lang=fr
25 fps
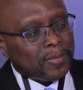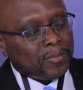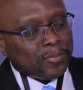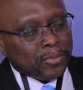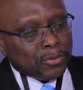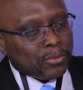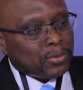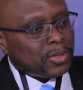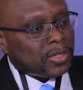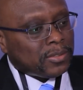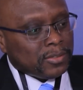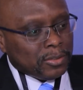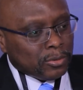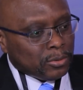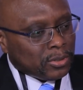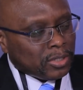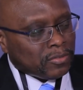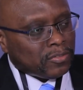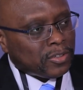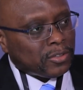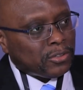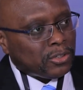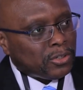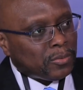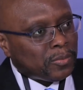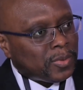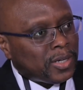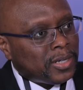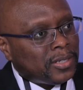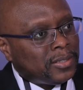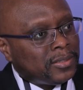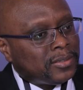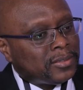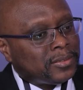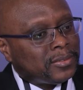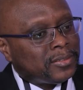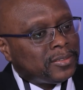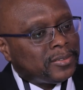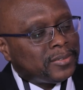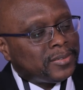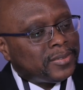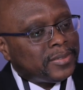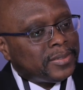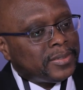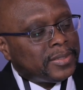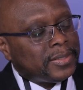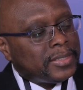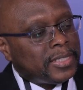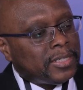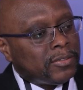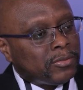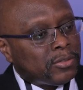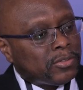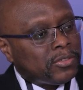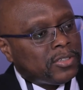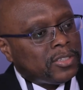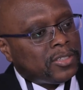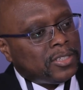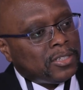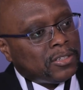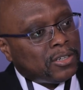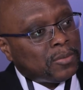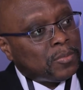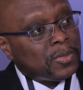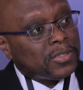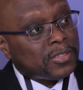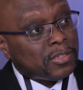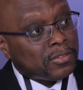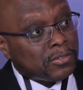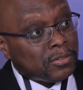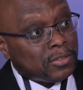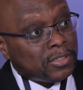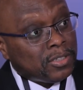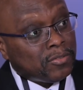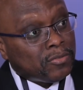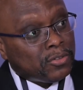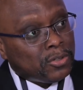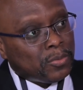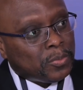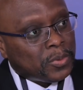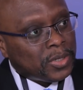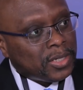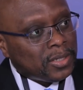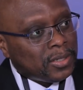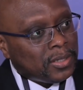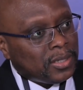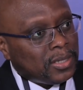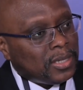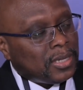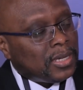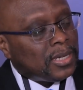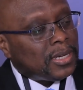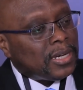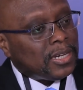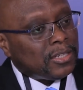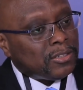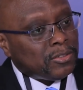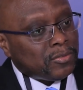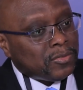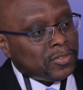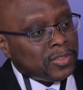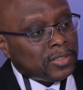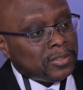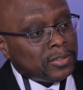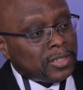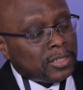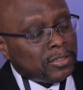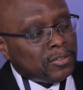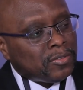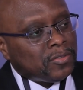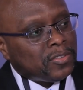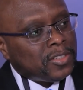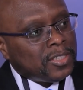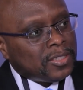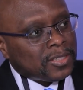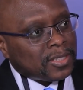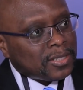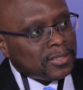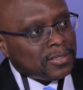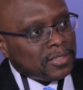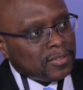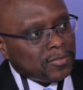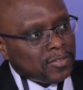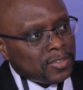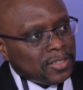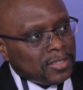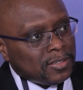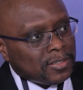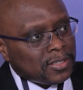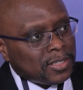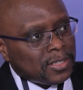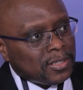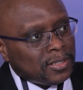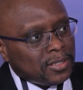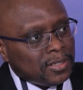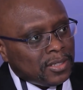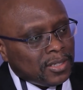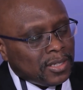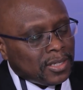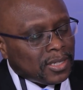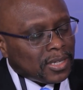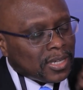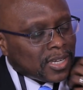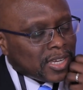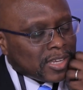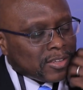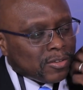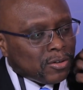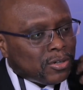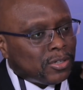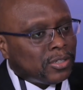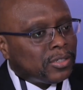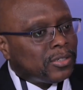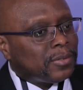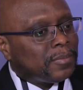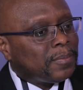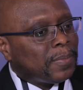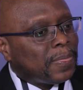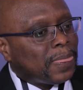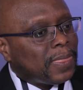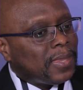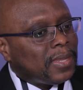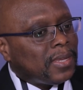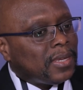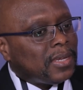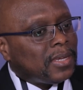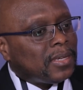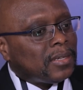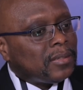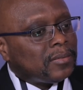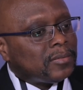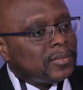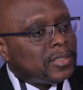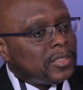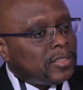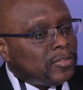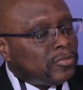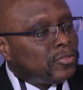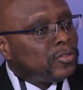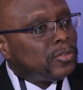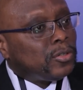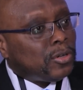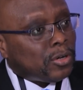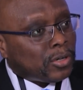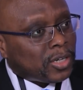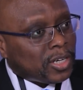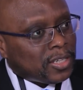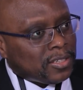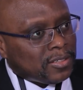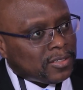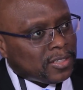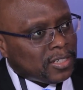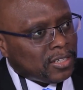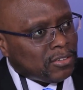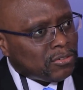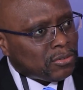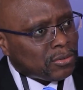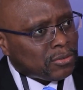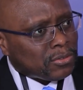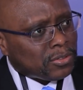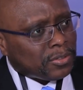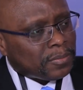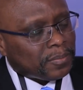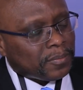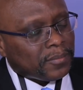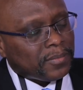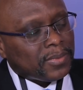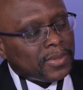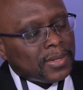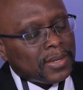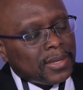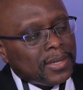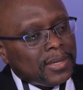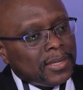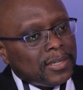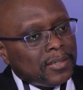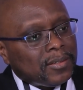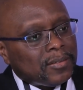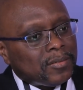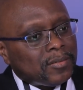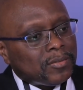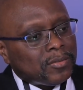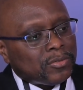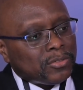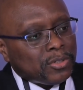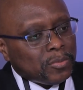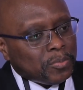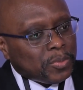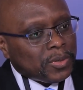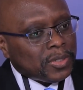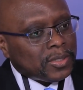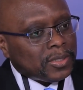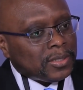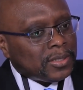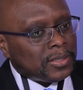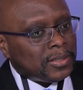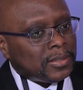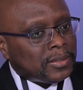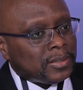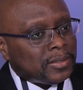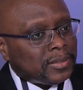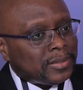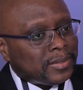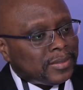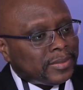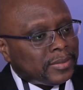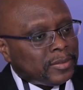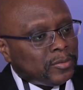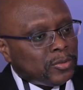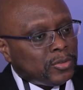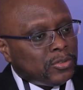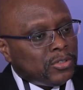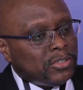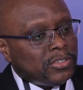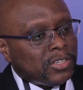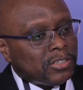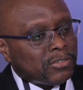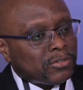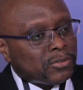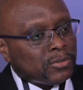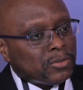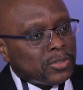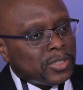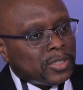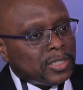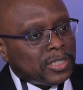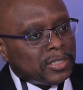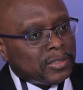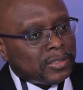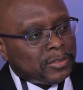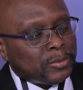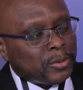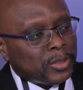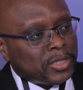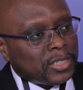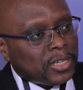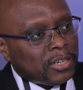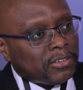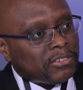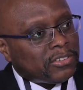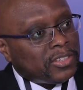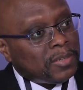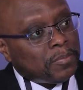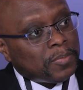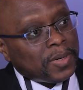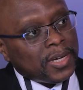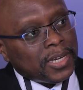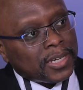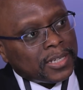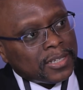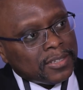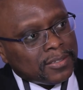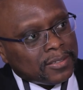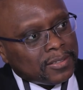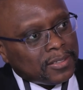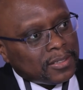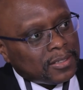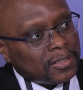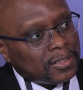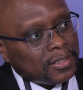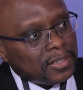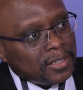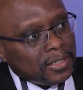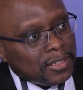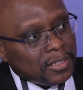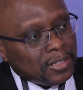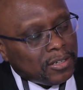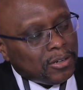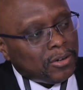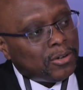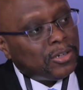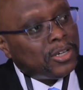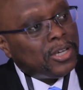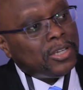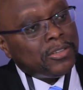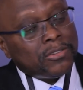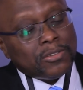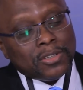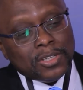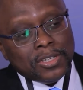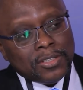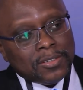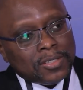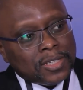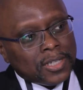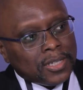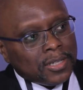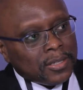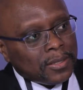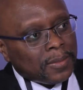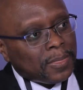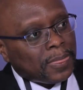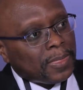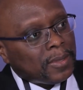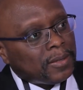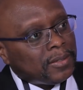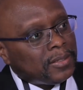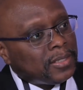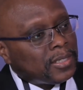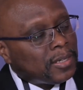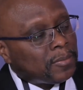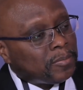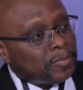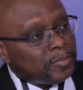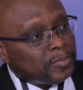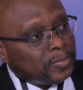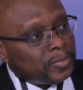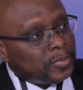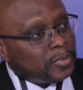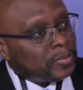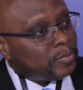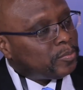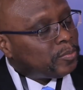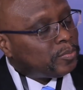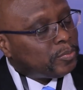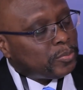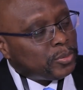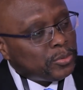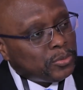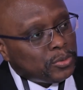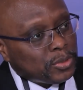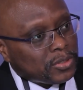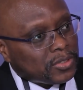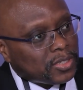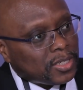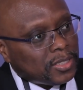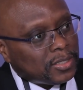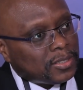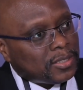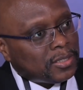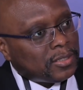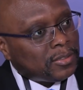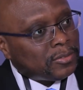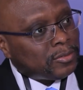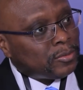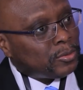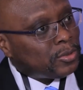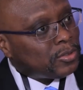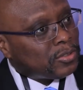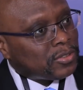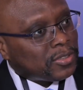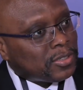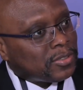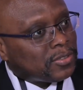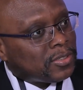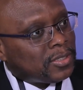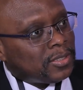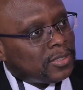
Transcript: Pourquoi c'est tout à fait normal les sociétés commencent à se développer, à devenir, à devenir très civilisées, et donc il faut organiser les choses. Cependant, l'utilisation de, cash n'est pas un risque. On l'a utilisé il y a plus de 100 ans, 200